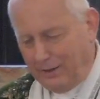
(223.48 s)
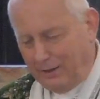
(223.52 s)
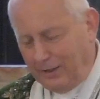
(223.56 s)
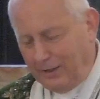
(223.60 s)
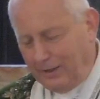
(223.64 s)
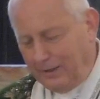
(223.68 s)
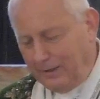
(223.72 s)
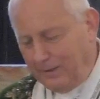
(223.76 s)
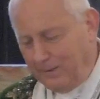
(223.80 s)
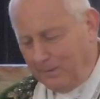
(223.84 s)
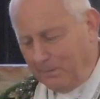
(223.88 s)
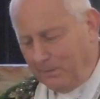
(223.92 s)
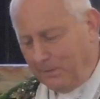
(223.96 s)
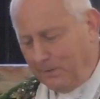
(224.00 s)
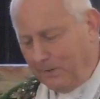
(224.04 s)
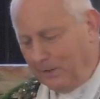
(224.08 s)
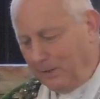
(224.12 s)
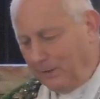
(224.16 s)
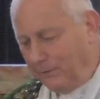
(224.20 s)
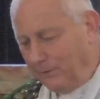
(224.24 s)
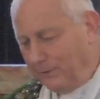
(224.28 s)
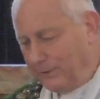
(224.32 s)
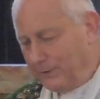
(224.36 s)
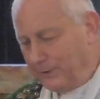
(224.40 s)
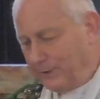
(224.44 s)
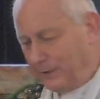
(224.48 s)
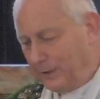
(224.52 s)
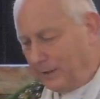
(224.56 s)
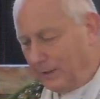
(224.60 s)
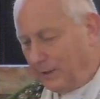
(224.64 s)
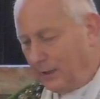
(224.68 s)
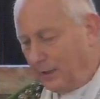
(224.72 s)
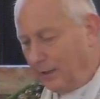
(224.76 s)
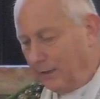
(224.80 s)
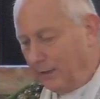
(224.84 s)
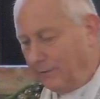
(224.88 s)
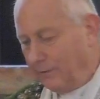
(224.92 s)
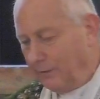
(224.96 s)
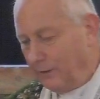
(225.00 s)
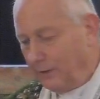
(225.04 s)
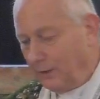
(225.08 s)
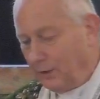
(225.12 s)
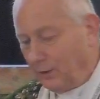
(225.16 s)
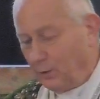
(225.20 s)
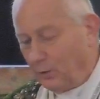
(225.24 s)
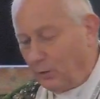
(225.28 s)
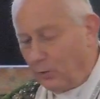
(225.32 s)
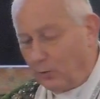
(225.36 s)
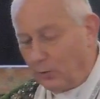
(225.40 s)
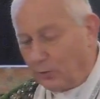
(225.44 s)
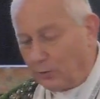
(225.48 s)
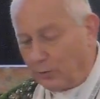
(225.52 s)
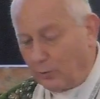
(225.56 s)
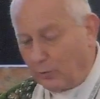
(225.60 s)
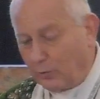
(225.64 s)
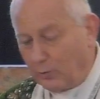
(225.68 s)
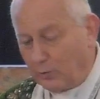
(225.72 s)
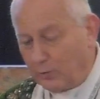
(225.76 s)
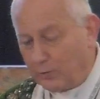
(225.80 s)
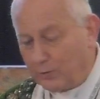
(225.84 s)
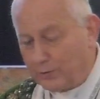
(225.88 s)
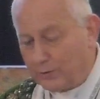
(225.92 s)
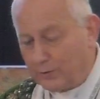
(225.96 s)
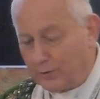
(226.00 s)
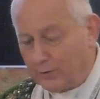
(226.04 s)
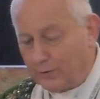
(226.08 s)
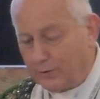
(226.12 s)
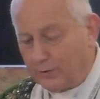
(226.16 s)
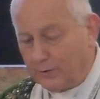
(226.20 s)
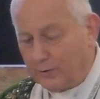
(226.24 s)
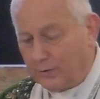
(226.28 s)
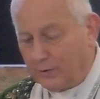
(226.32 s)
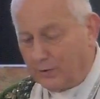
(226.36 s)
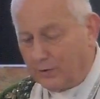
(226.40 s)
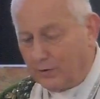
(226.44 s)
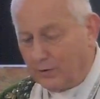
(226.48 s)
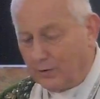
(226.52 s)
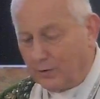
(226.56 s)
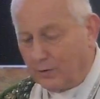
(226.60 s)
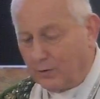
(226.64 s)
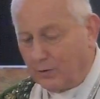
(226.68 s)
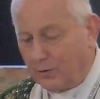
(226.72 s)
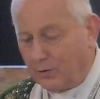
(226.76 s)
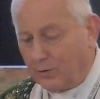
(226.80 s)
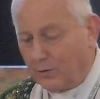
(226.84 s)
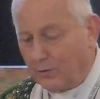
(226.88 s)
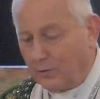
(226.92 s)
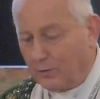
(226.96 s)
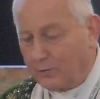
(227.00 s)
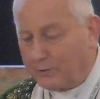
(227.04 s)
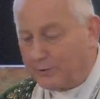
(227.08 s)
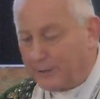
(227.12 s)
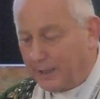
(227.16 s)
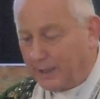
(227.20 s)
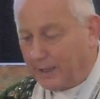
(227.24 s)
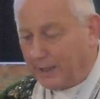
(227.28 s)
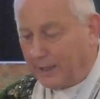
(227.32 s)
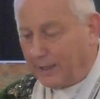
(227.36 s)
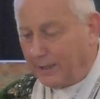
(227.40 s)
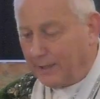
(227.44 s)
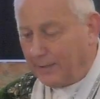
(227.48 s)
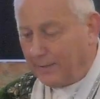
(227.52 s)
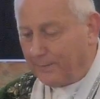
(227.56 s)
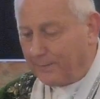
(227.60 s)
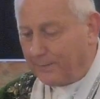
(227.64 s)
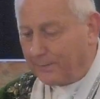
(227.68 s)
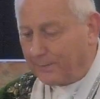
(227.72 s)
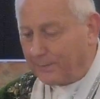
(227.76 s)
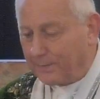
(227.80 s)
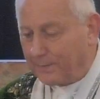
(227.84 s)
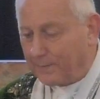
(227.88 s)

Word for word: et bénéficier de la vie glorieuse au ciel.